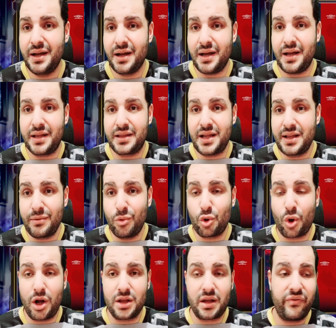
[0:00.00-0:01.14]
آه، تلت
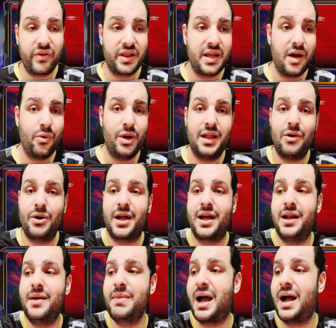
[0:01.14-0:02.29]
بطولاتك في الدوري لو
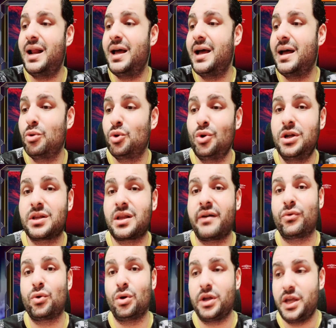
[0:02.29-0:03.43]
اتكلمنا على بطوله
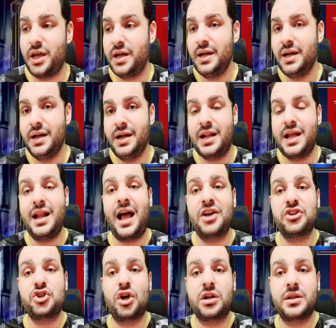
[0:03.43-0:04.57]
افريقيا الاهلي
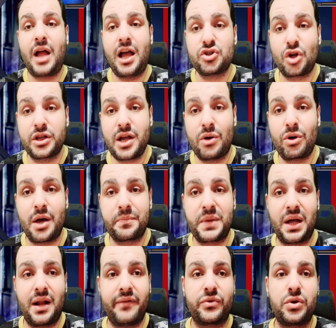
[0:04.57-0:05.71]
10 10 دوري
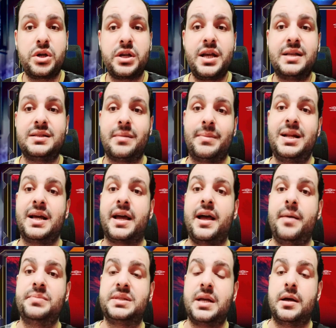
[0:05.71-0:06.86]
ابطال افريقيا الزمالك
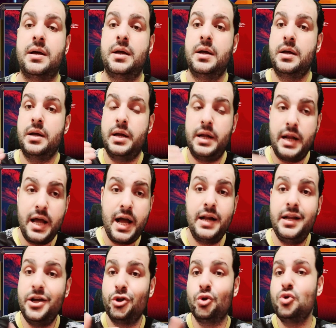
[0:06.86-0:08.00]
خمسه
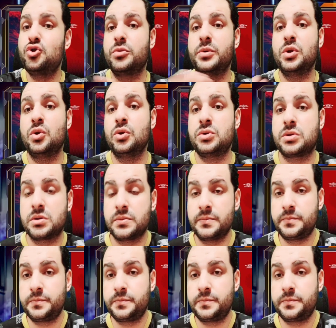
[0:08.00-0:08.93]
الاهلي النص بالنص